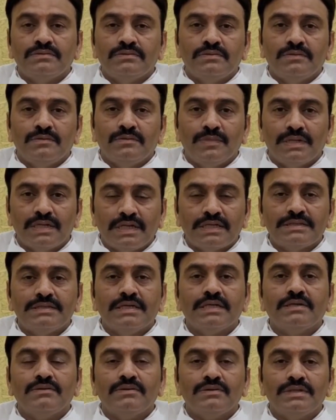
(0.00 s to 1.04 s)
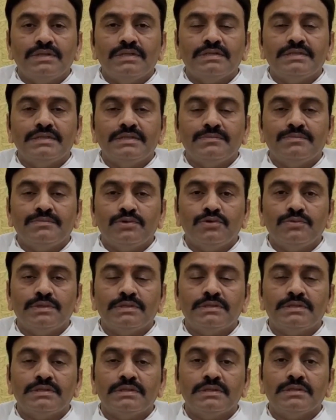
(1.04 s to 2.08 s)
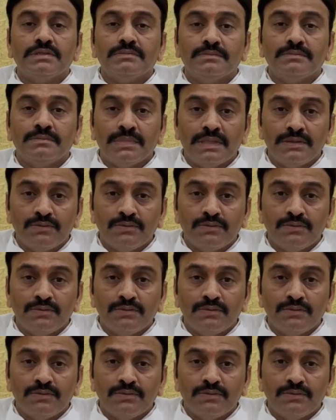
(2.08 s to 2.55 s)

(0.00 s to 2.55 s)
అలాగే సీఎం జగన్ ఢిల్లీ పర్యటన మీద